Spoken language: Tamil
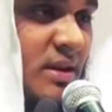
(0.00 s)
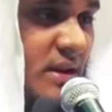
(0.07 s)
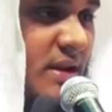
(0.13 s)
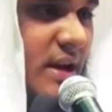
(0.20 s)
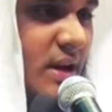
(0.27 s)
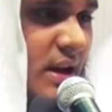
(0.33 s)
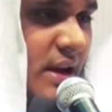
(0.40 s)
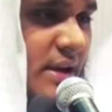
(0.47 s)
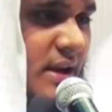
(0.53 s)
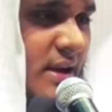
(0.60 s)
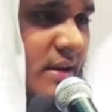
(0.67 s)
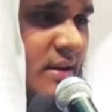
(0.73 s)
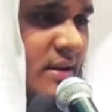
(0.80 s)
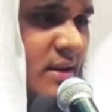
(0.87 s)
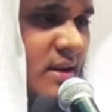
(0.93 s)
இயற்கையிலேயே
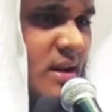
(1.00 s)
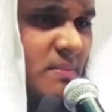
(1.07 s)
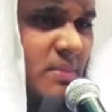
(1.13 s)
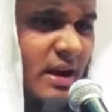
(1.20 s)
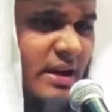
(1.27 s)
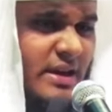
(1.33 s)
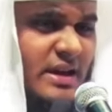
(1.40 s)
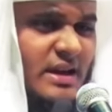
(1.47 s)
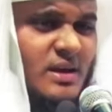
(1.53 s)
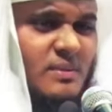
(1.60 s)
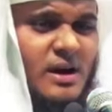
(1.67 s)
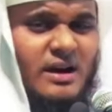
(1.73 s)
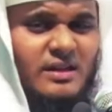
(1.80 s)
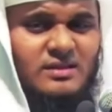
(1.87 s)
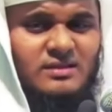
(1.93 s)

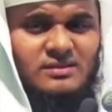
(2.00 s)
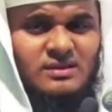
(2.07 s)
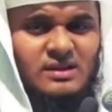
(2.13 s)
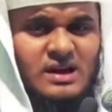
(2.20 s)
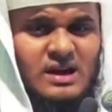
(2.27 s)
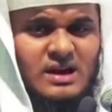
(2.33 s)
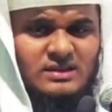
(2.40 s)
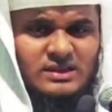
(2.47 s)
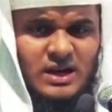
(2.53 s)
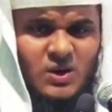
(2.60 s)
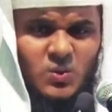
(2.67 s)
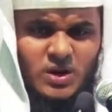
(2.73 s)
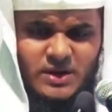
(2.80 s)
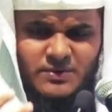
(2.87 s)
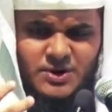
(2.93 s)
பலகீனமானது
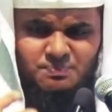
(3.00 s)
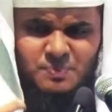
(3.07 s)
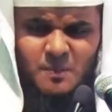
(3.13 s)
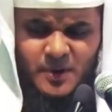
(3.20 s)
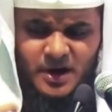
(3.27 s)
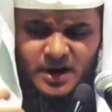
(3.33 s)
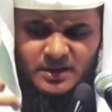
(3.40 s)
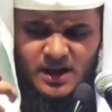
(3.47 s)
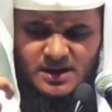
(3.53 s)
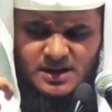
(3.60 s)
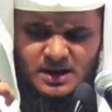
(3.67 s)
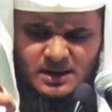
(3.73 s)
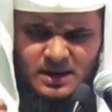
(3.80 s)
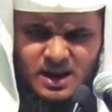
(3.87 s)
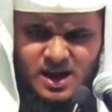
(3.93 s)
தன்னுடைய விருப்பப்படிதான்
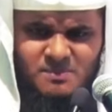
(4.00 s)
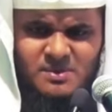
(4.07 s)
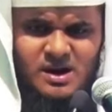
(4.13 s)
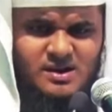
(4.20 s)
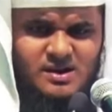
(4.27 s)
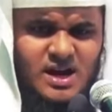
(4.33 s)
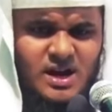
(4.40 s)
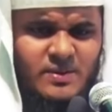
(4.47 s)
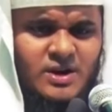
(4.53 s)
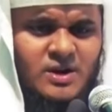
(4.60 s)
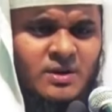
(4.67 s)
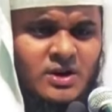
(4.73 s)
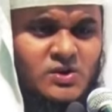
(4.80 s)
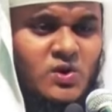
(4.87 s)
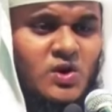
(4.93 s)
எல்லாம் நடக்க
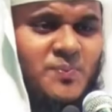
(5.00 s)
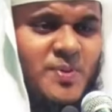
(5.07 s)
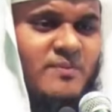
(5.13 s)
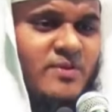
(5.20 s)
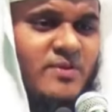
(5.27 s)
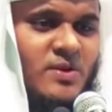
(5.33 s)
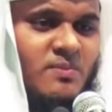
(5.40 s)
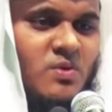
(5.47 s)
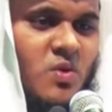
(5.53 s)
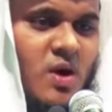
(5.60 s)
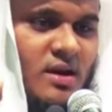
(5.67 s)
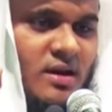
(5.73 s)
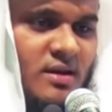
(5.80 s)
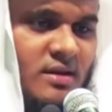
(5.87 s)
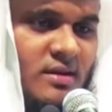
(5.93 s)
வேண்டும் என்று ஒரு பெண்
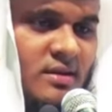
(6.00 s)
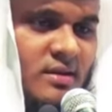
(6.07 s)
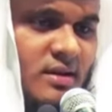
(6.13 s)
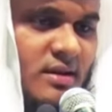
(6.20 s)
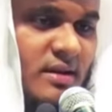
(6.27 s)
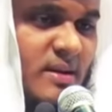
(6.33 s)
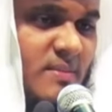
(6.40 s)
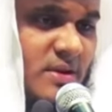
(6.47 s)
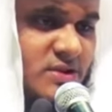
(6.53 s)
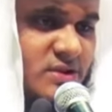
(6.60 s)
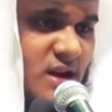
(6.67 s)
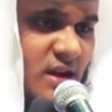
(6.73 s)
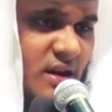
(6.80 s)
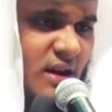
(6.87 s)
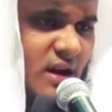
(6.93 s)
விரும்புவாள் இல்ல
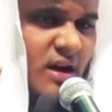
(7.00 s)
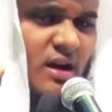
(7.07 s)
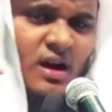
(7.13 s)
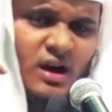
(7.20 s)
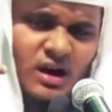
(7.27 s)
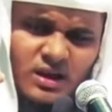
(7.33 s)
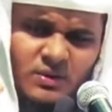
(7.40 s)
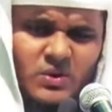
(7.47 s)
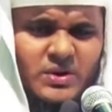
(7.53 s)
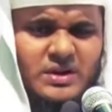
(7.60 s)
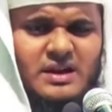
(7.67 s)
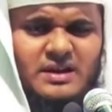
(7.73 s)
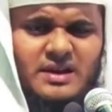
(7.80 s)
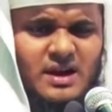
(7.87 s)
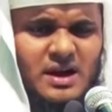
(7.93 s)
மஷா அல்லாஹ் அது
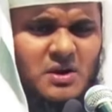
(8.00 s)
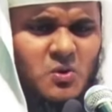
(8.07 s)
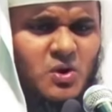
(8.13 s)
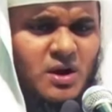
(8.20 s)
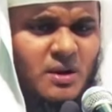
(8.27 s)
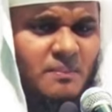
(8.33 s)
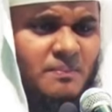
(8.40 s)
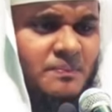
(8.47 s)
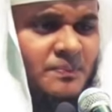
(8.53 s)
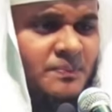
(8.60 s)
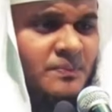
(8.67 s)
அவருடைய இயற்கையான குணம்